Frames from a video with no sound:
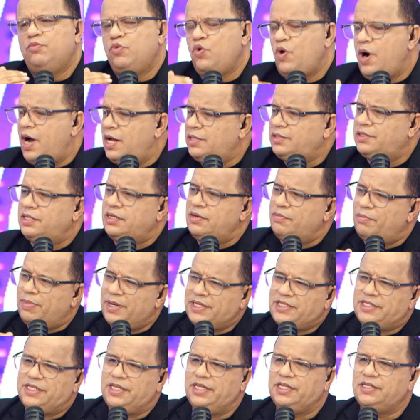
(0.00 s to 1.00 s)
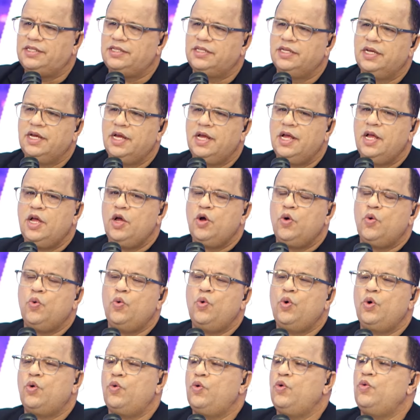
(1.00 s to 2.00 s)
مواطن بسيط
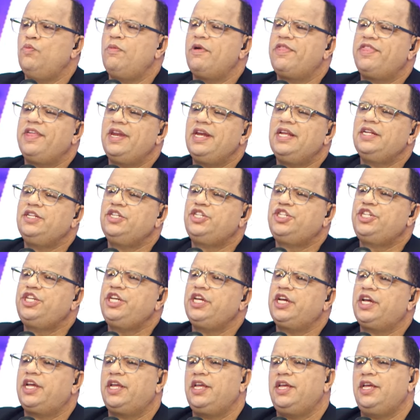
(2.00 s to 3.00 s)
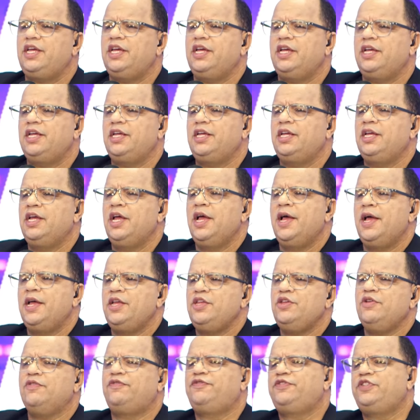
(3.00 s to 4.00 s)
ومثلا شيخ
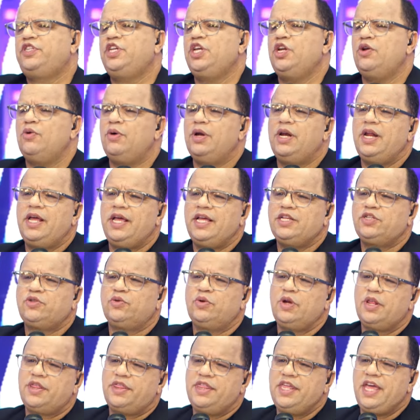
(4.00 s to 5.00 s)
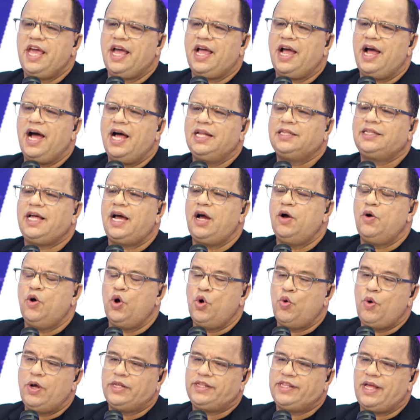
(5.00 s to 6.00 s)
يفتي له ولا يهز الاثنين خاطئ او
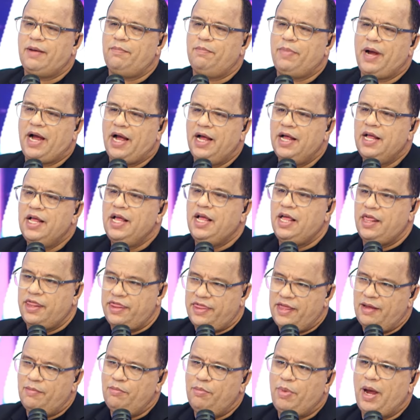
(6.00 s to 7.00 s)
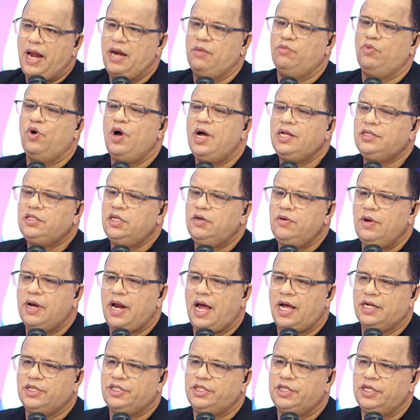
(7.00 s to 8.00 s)
هو تبع الذنب على المواطن ولا
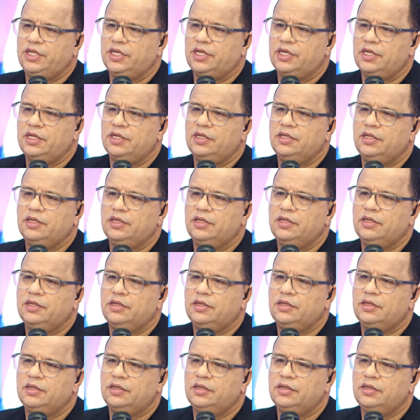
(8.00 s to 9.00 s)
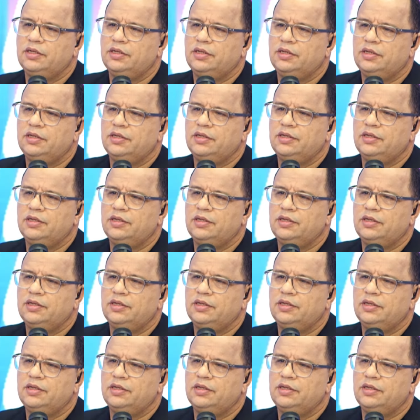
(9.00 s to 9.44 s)
على الشيخ ما